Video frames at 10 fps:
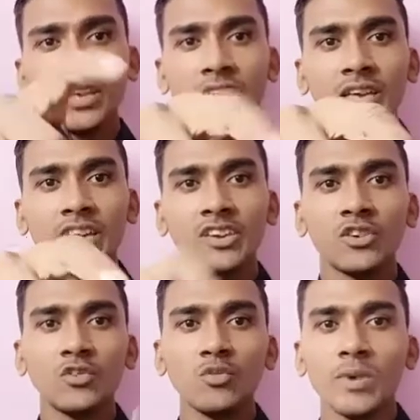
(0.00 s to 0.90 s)
एक
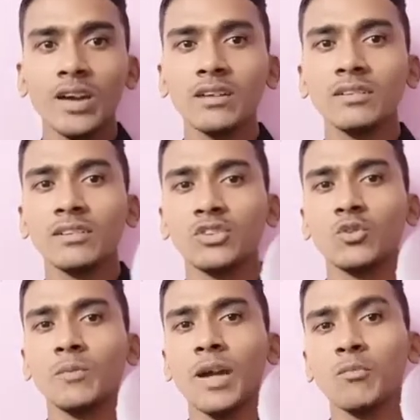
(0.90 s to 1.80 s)
क्यूब है जो
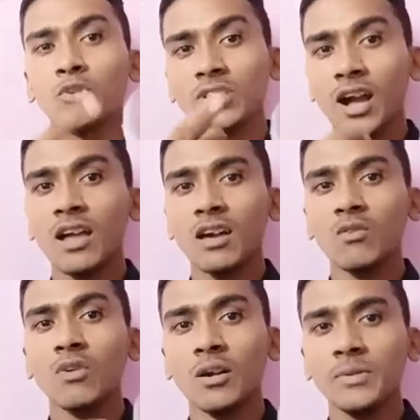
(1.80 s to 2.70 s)
मैं आपको दिखा रहा
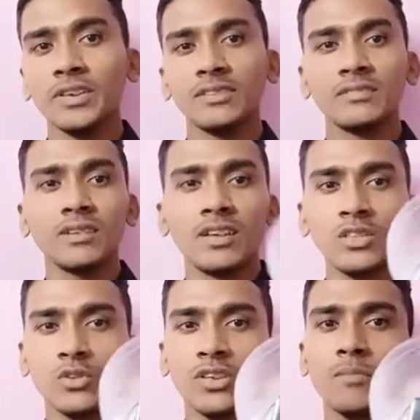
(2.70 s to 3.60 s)
हूँ अभी
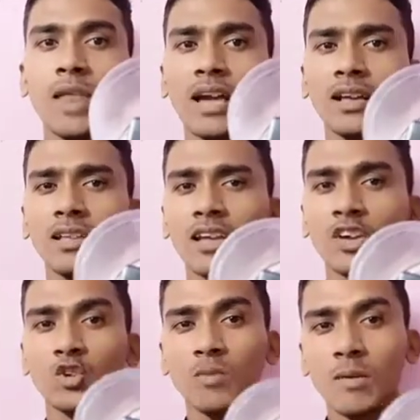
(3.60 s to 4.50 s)
तो ये ब्लैक कलर का
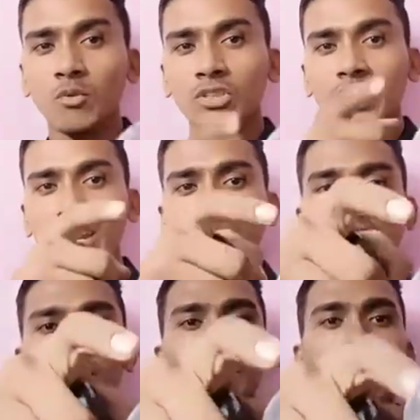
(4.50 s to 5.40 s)
क्यूब आपको दिख रहा
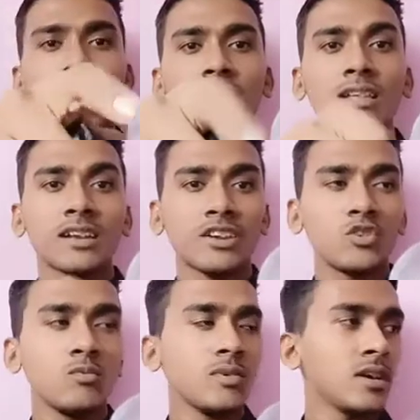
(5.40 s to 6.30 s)
है ब्लैक कलर का
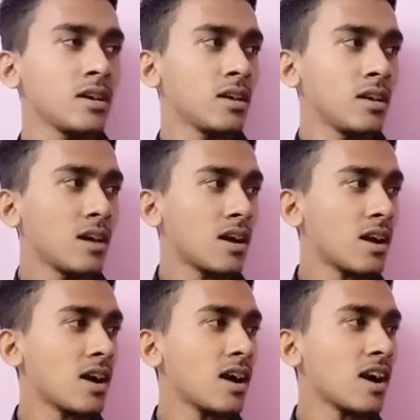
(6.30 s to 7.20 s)
क्यूब
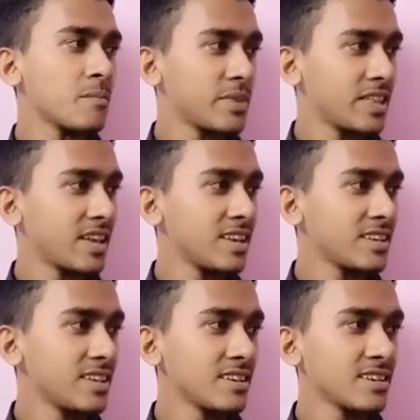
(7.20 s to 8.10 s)
हाँ आप भी देख
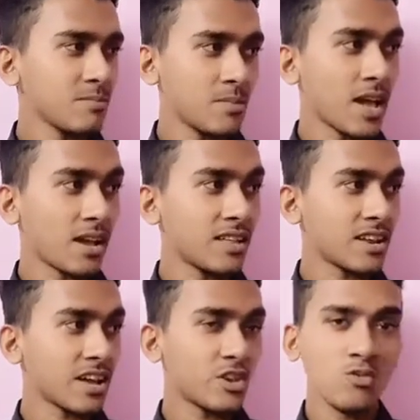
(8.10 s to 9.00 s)
लीजिए ब्लैक कलर
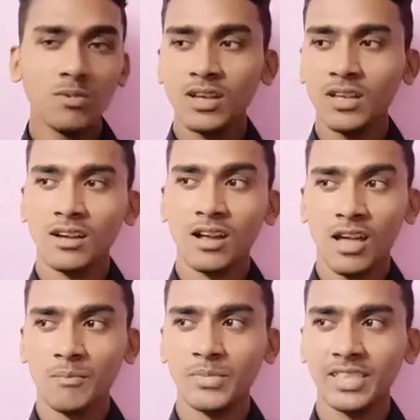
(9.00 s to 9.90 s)
का क्यूब
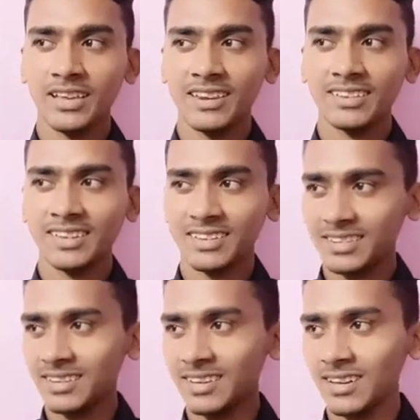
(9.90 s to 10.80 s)
आप भी देख लीजिए
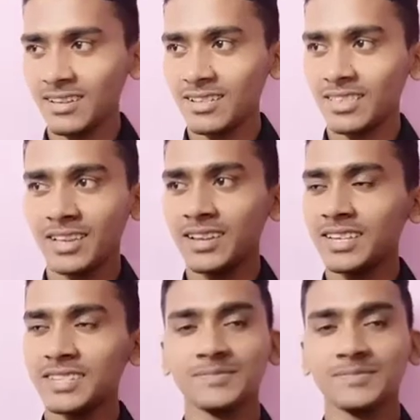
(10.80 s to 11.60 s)
जी हाँ देख लिया